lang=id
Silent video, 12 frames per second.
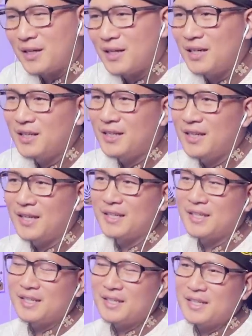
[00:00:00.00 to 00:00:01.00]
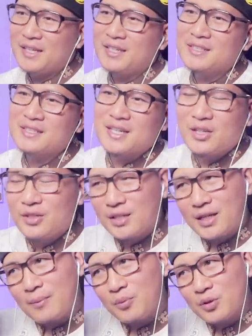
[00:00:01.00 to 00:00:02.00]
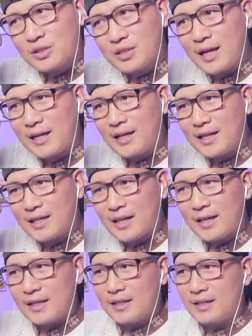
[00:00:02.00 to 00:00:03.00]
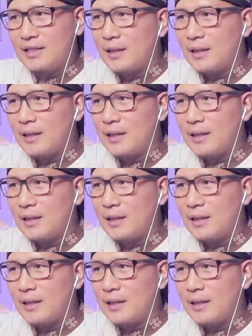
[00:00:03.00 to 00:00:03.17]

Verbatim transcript: kali naik ini guys, kalau di kampung saya ada kayak gini,